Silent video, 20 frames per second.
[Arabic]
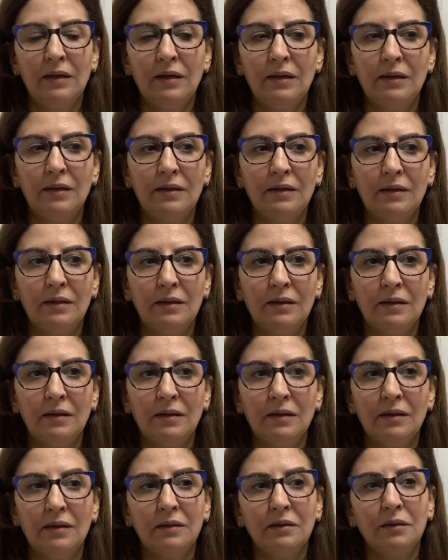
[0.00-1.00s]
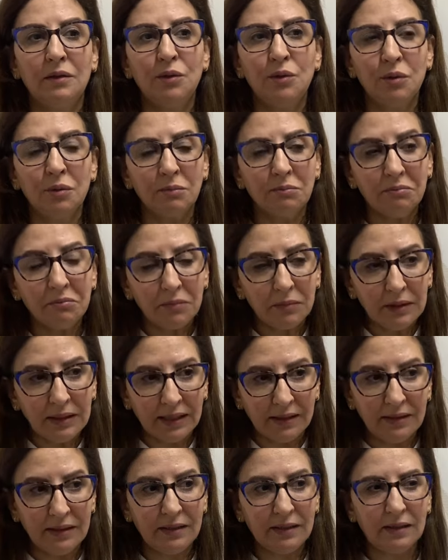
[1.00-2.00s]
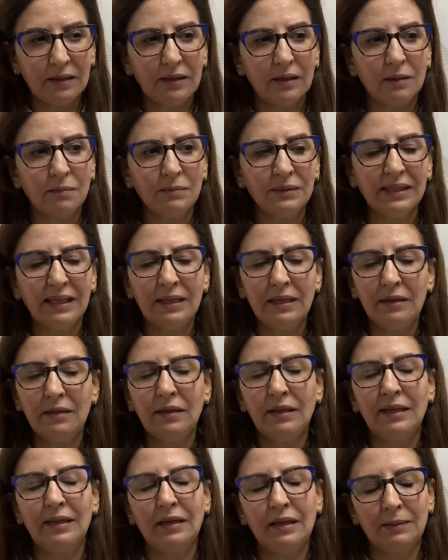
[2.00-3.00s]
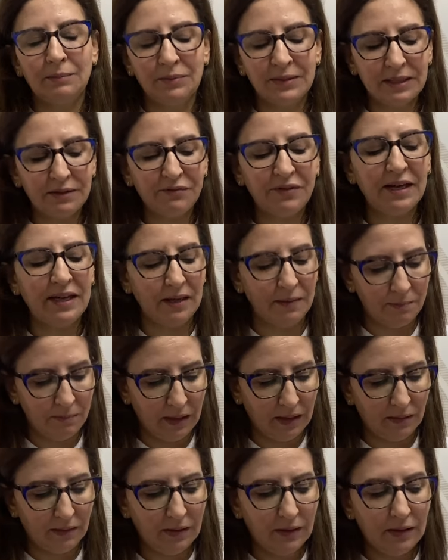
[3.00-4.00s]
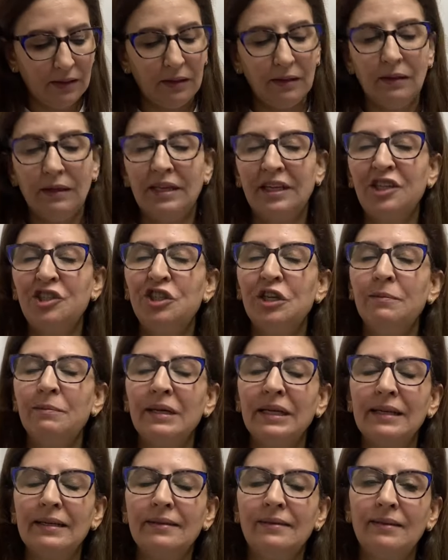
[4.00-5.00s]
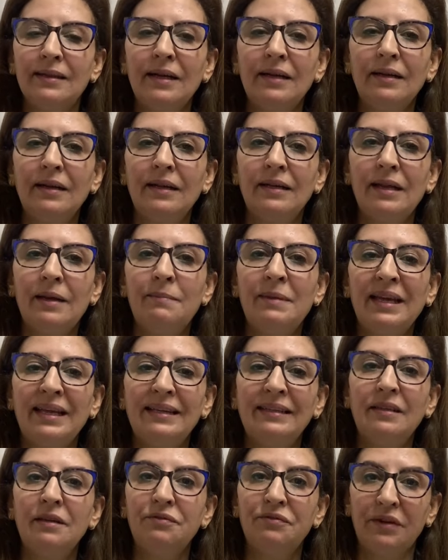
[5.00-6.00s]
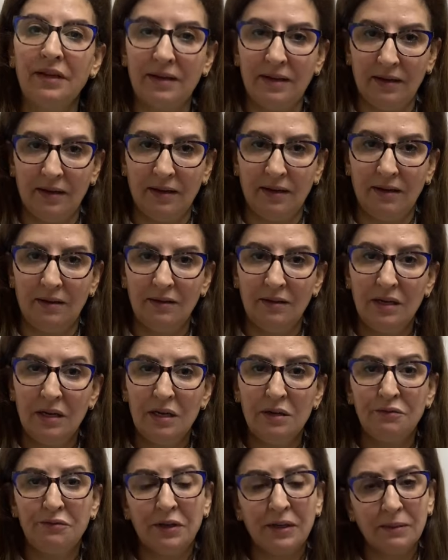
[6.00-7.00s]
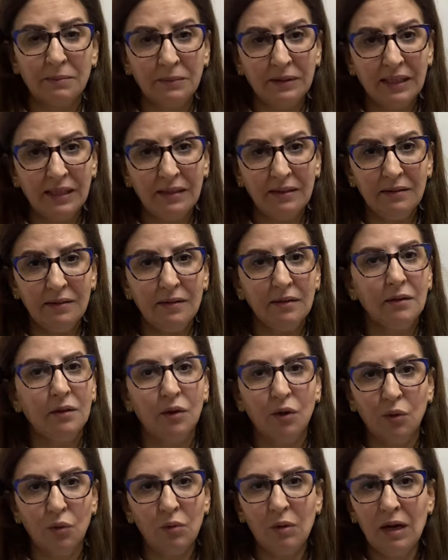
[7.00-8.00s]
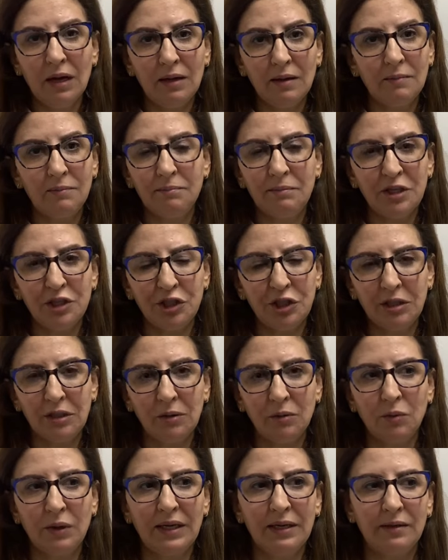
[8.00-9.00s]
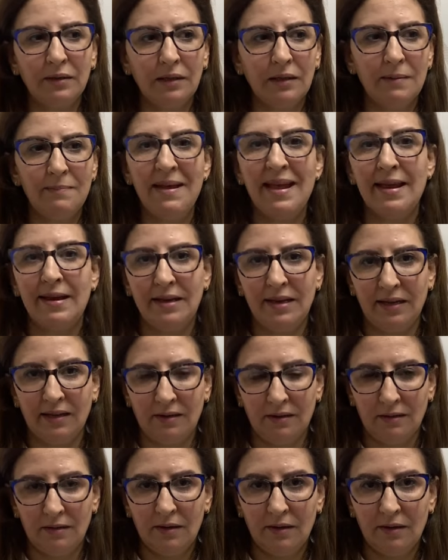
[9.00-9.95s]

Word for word: آه، يعني رمضان آه، بصفه عامه الحجامه كدار على معده فارغه فرمضان هو ماشي واحد المانع